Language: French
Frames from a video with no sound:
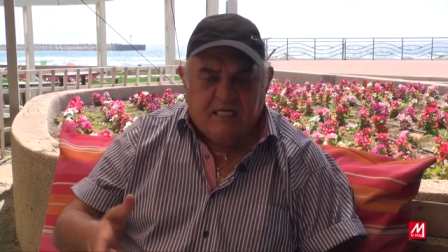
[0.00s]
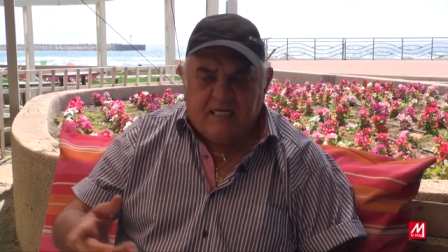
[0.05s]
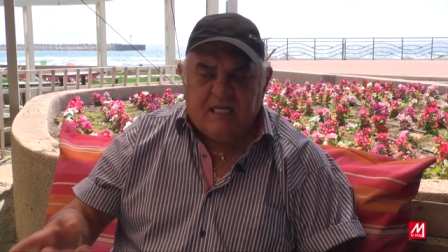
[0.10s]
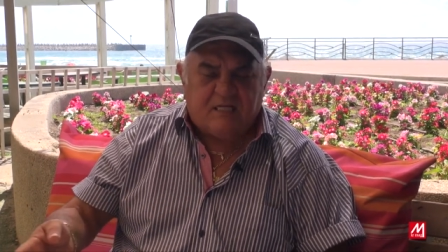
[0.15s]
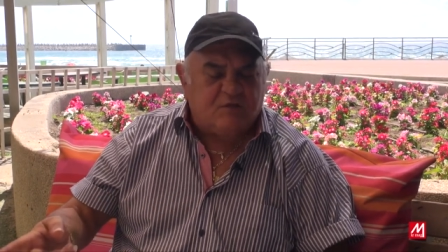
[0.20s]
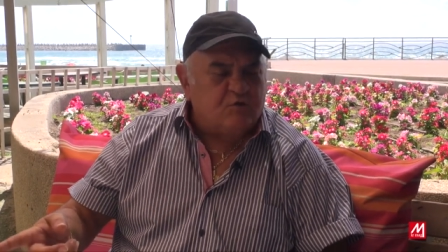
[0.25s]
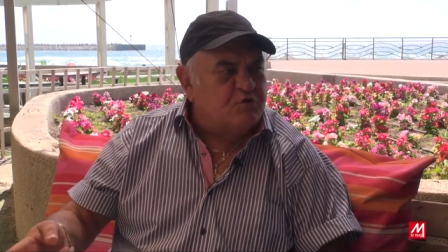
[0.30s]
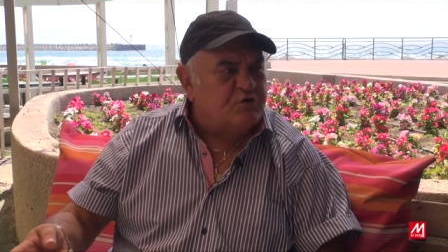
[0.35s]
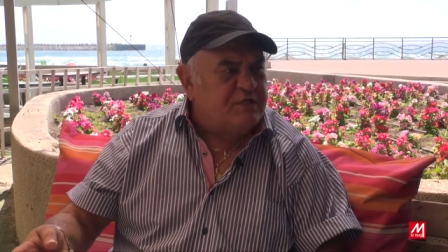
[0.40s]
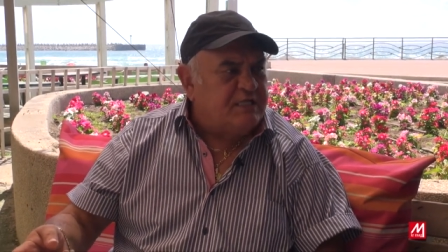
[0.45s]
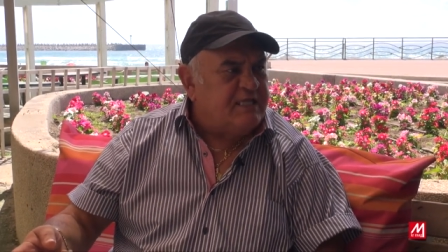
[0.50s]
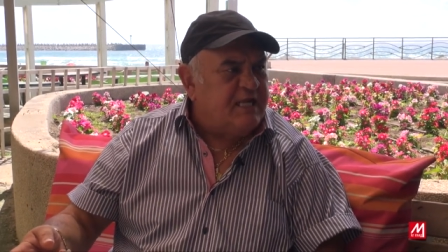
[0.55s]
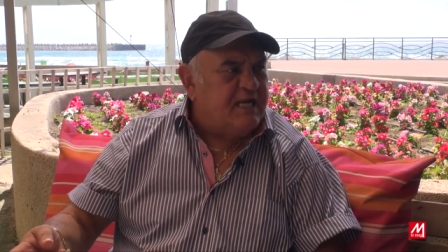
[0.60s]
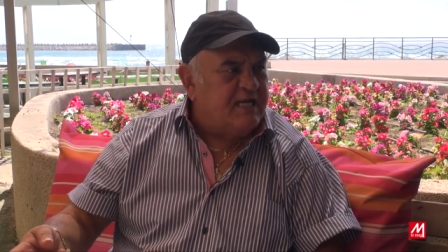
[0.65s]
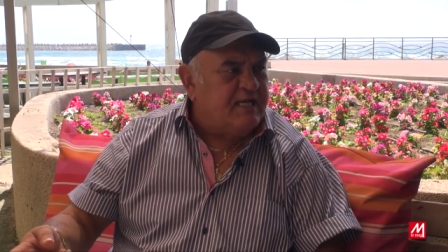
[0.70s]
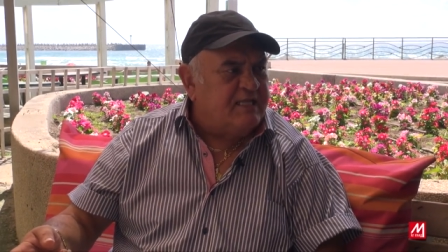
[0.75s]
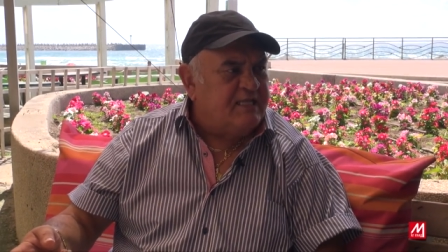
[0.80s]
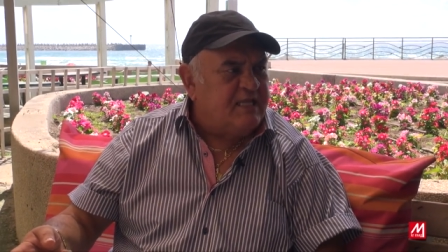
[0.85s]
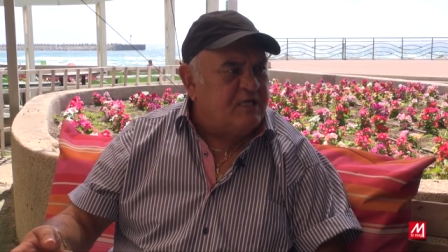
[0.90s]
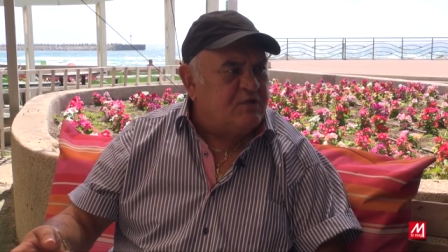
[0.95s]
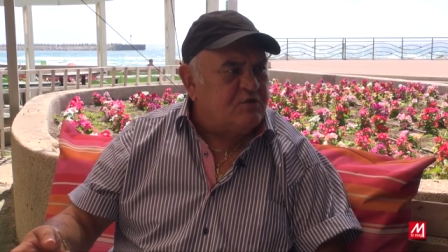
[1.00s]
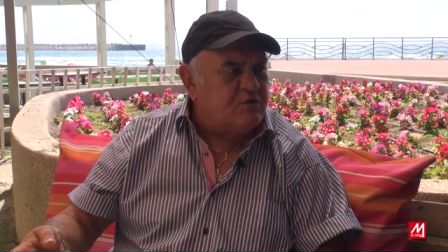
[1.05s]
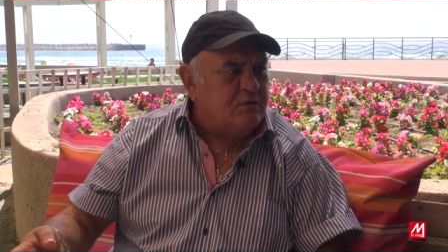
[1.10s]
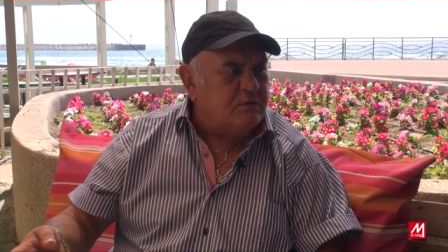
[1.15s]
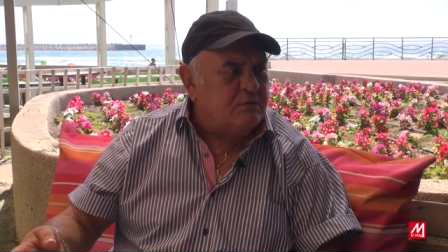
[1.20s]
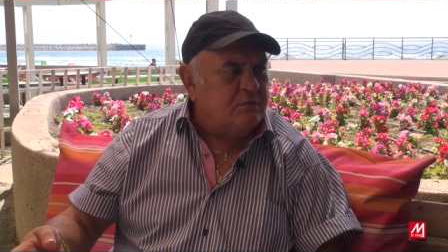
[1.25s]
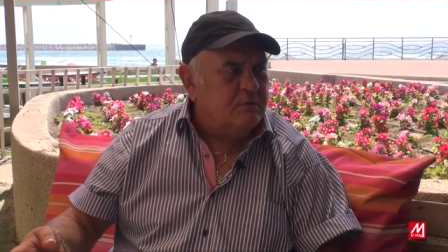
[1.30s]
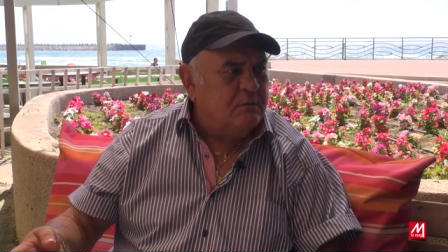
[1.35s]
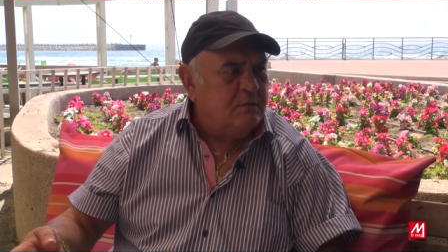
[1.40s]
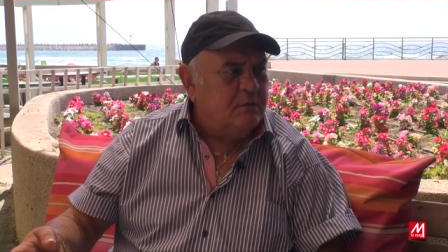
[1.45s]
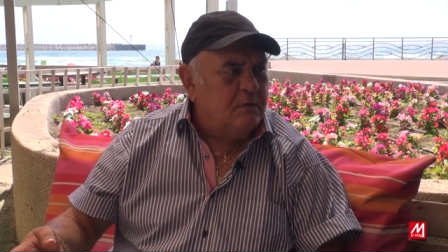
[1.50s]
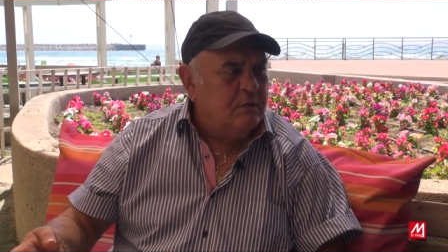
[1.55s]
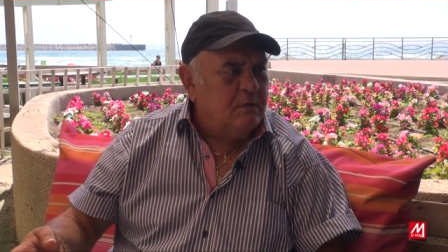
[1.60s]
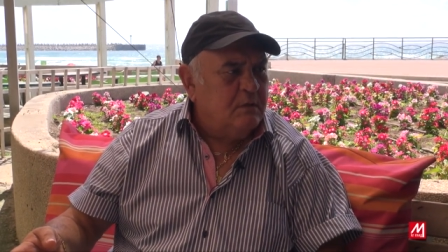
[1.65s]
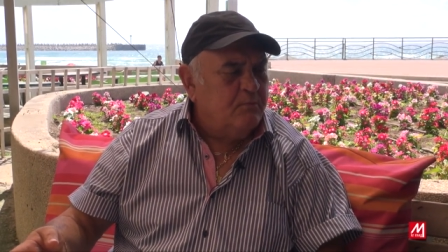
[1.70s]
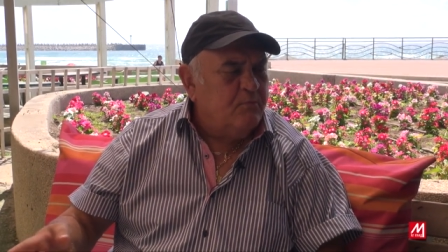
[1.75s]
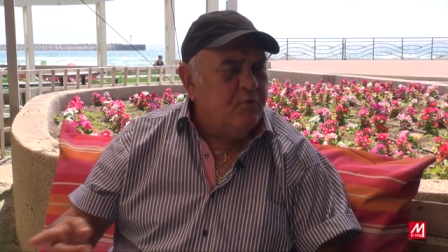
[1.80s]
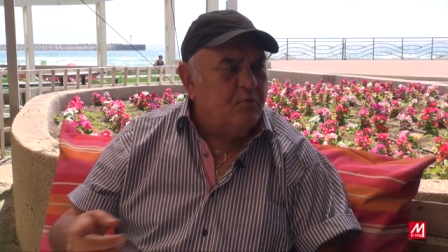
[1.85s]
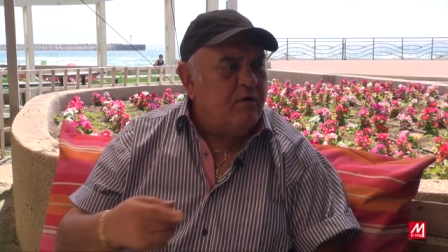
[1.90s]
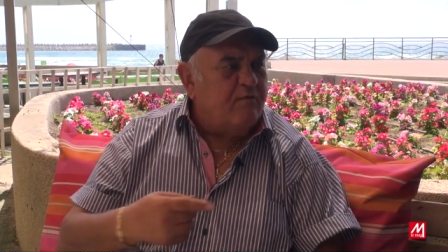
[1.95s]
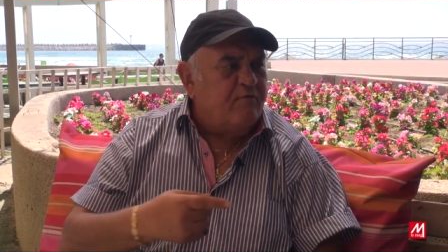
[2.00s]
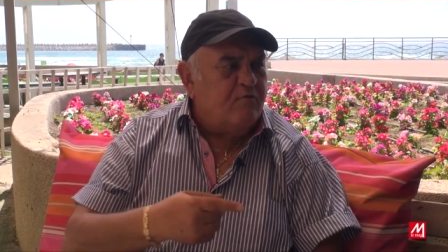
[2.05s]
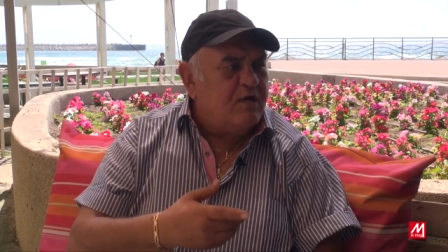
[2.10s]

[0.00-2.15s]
C'est que la société, elle gagne de l'argent. Bien sûr.